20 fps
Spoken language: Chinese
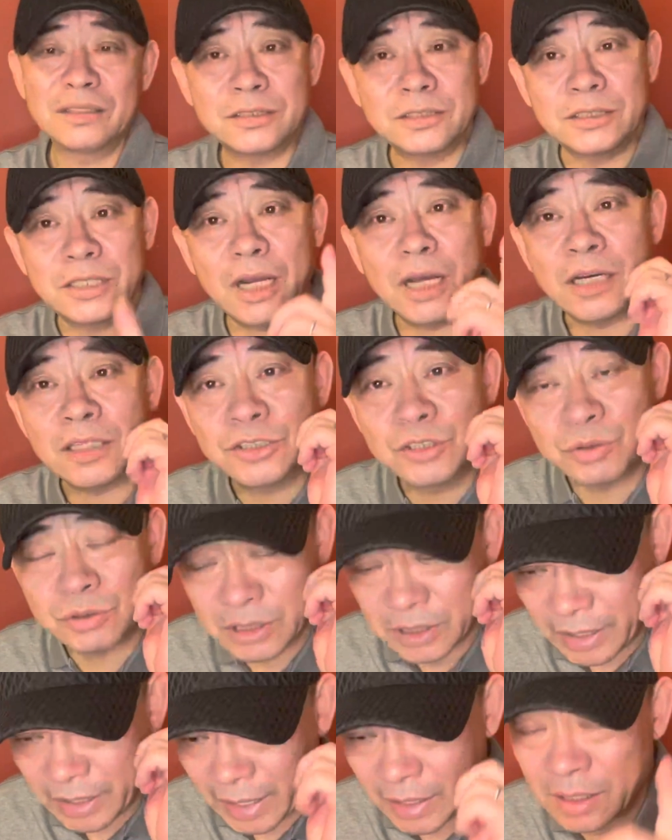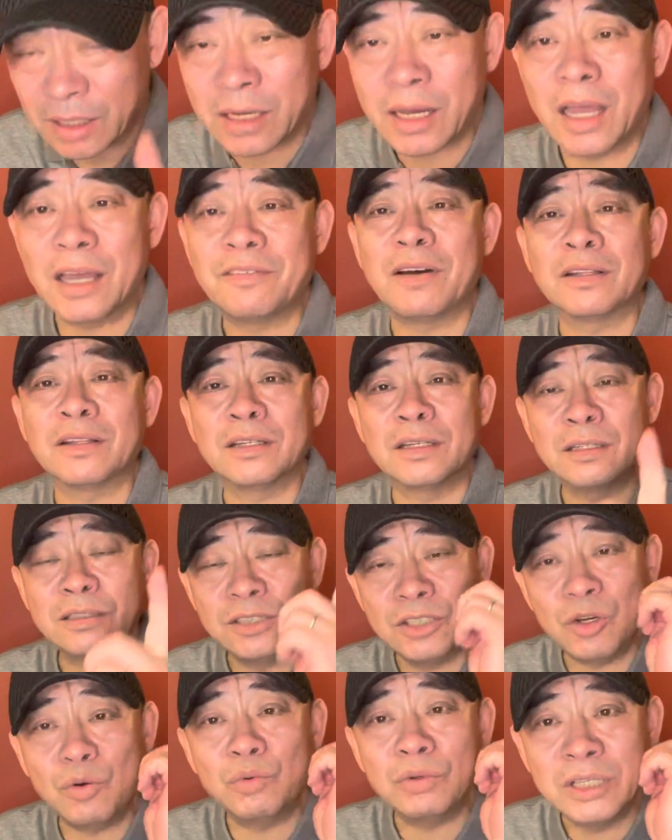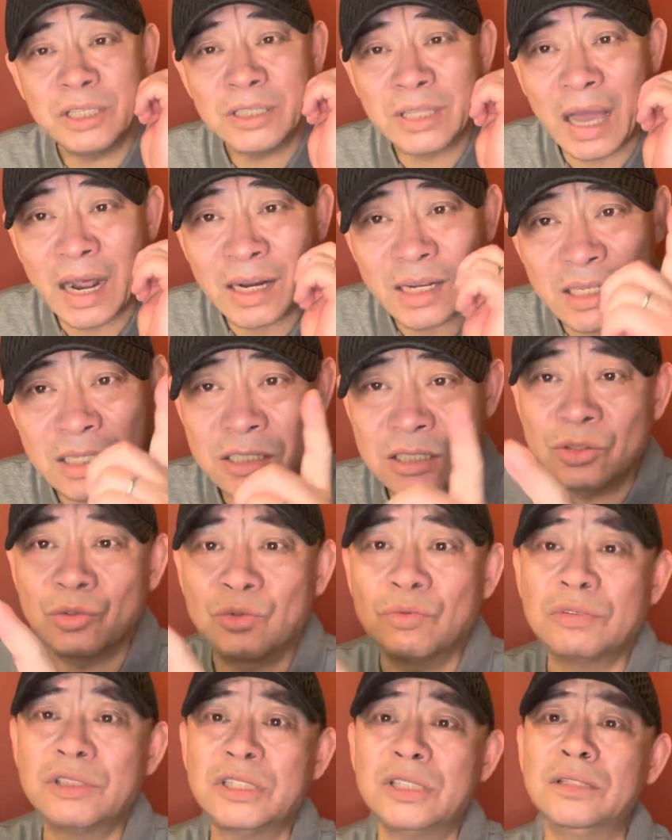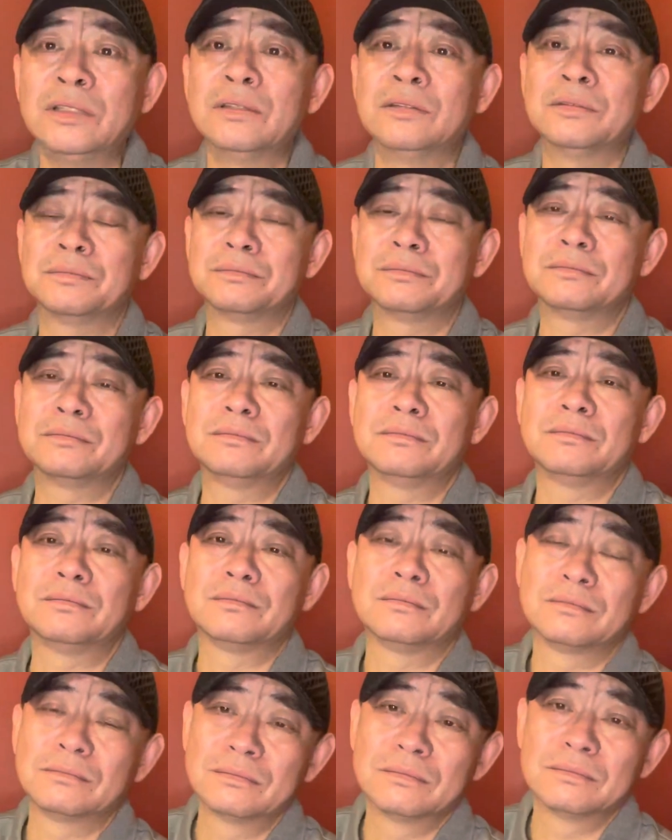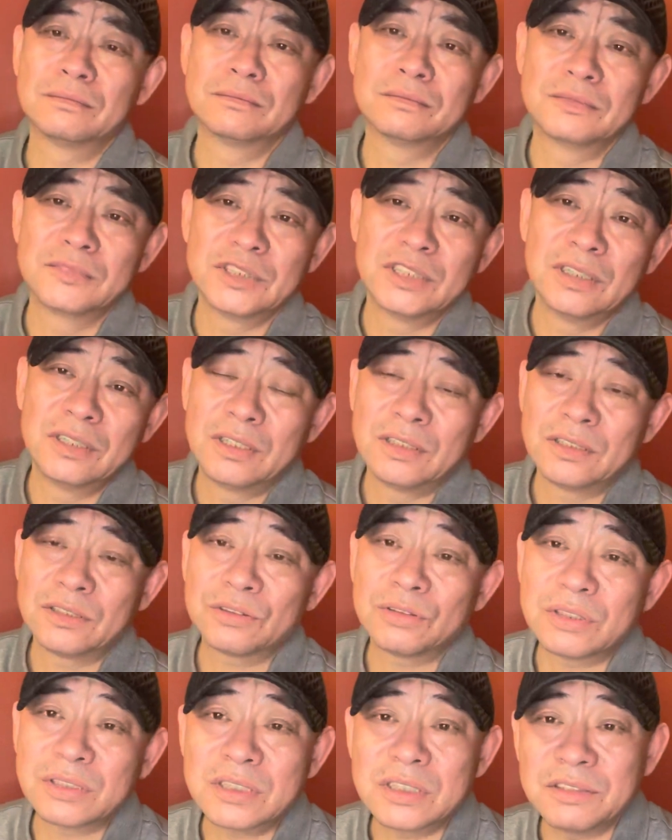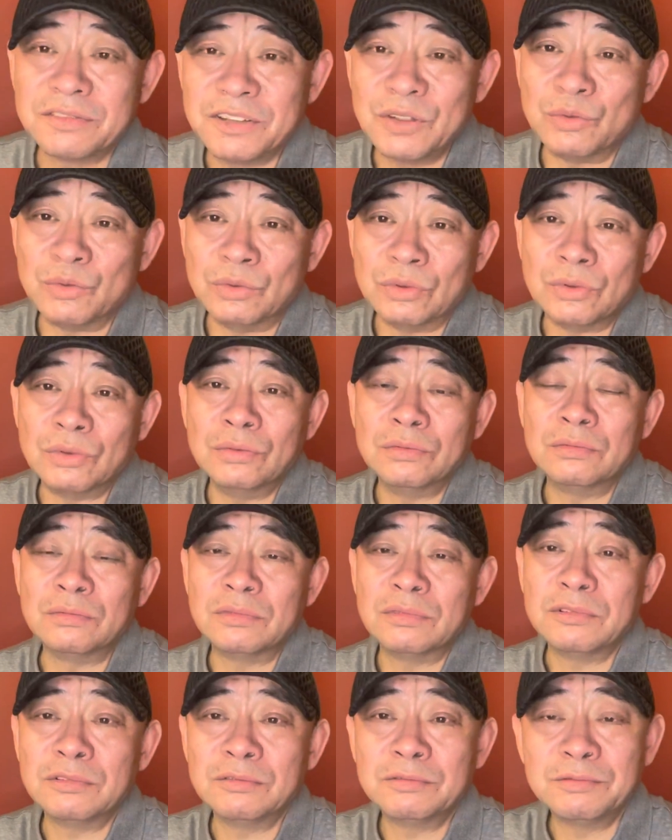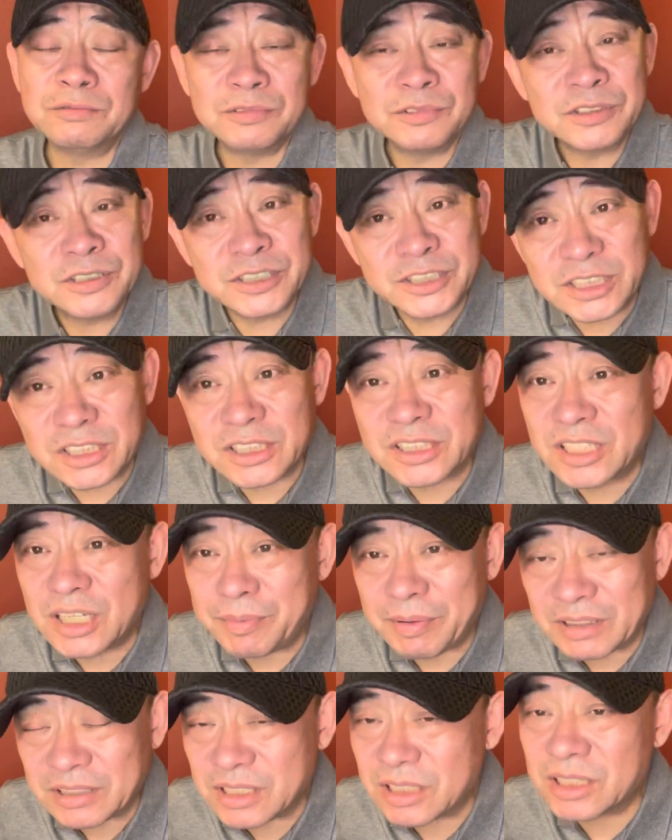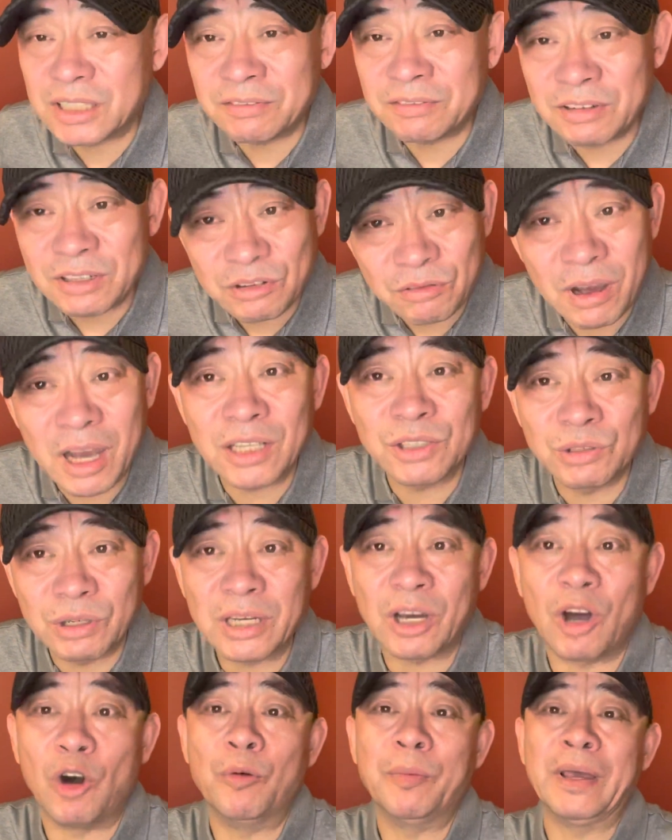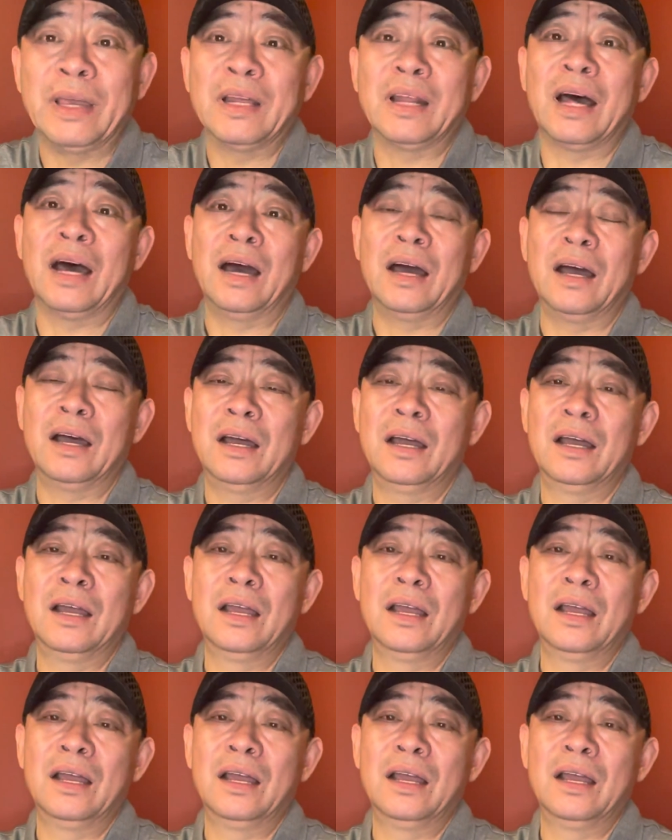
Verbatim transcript: 这就是改革开放的又一大历史功绩。说自废武功，自己把自己的文化都给搞没了。